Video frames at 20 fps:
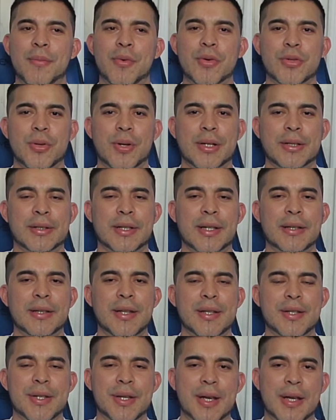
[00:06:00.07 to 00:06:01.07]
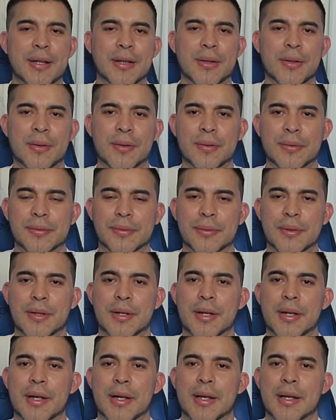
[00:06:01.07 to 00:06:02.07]
muchos están diciendo
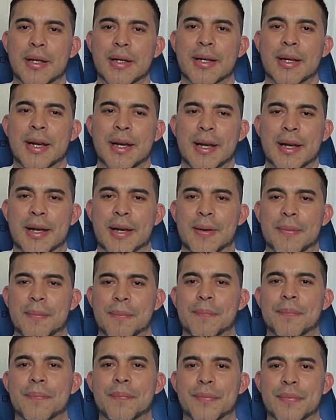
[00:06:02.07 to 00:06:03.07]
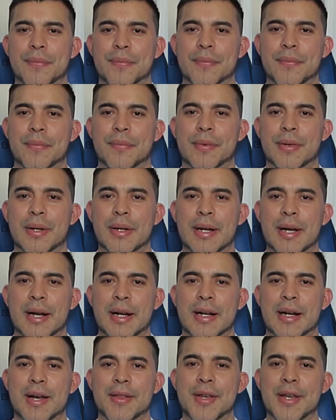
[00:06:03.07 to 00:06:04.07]
que
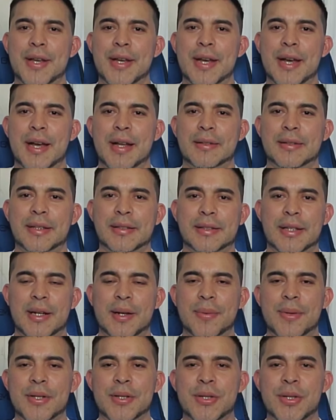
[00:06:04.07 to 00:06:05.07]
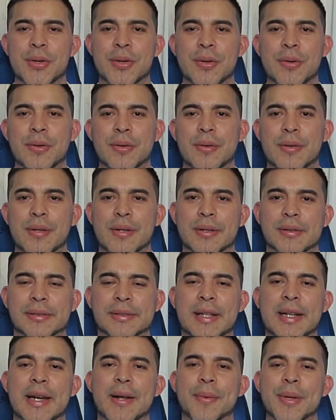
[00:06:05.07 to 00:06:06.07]
la cadena de televisión
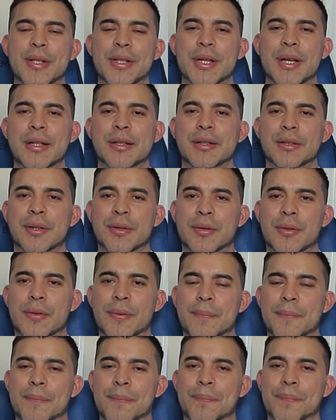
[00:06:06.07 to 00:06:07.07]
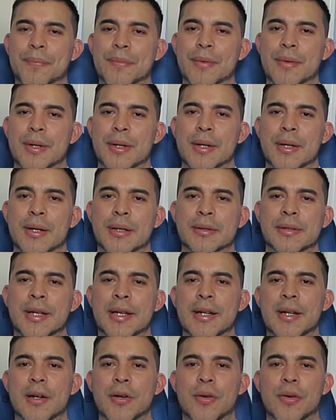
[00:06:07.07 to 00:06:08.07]
Televicentro
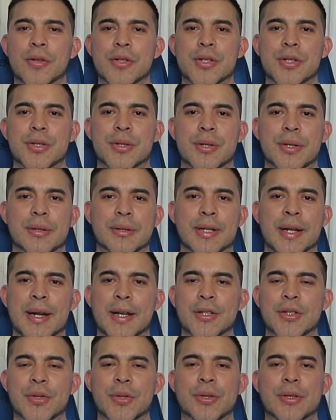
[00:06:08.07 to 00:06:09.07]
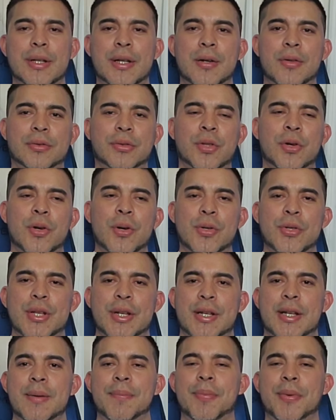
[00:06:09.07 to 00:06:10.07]
tiene los derechos de todos los
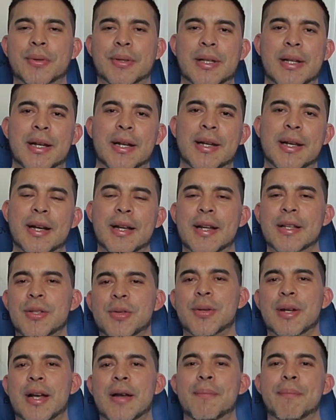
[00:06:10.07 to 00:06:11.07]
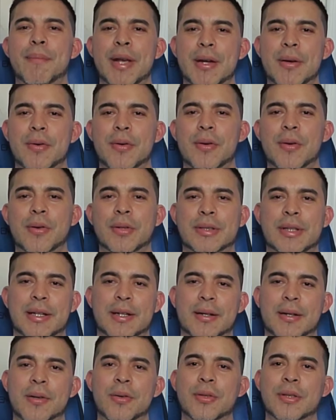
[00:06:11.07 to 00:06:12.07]
equipos de la Liga Nacional menos los
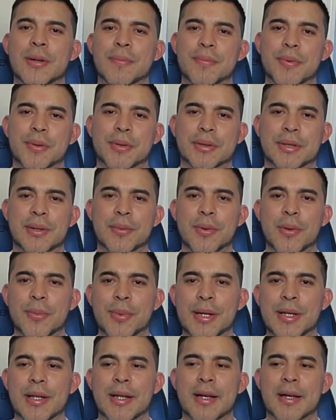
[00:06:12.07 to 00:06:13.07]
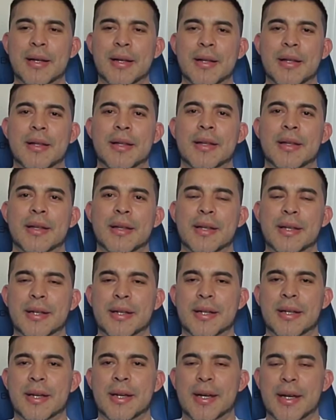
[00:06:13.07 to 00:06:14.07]
del Club Deportivo Vida
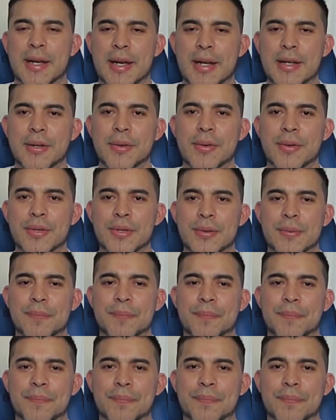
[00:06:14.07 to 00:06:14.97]
y que ellos,